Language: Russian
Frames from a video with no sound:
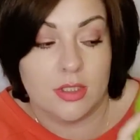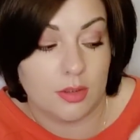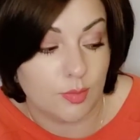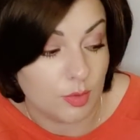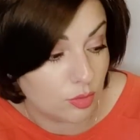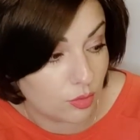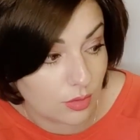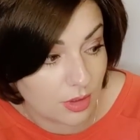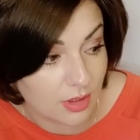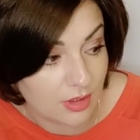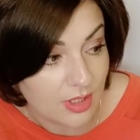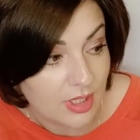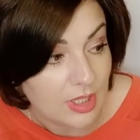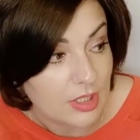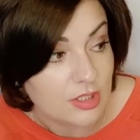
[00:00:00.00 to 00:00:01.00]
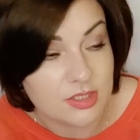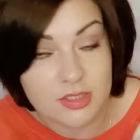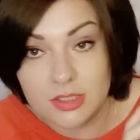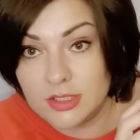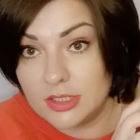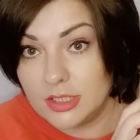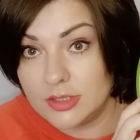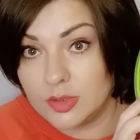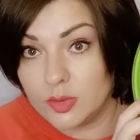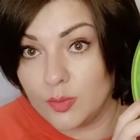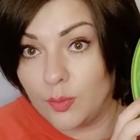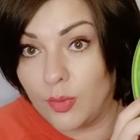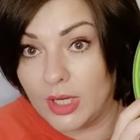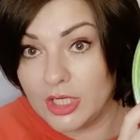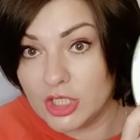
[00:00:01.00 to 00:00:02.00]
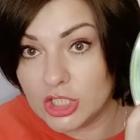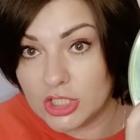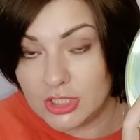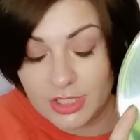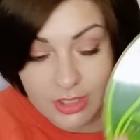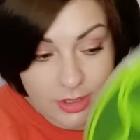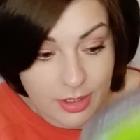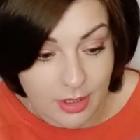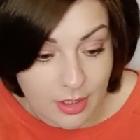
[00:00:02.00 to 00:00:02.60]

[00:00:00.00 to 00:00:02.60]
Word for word: много, и здесь есть большие,